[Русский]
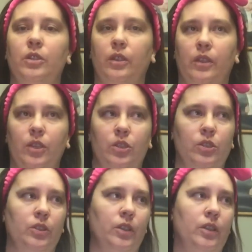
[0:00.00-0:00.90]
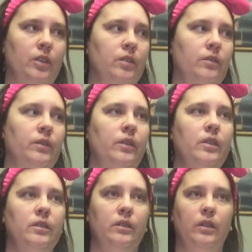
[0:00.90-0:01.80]
катаешься, энергии
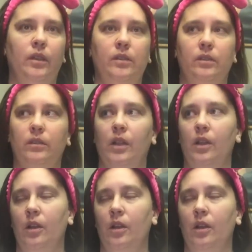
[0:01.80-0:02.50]
дофига затратил,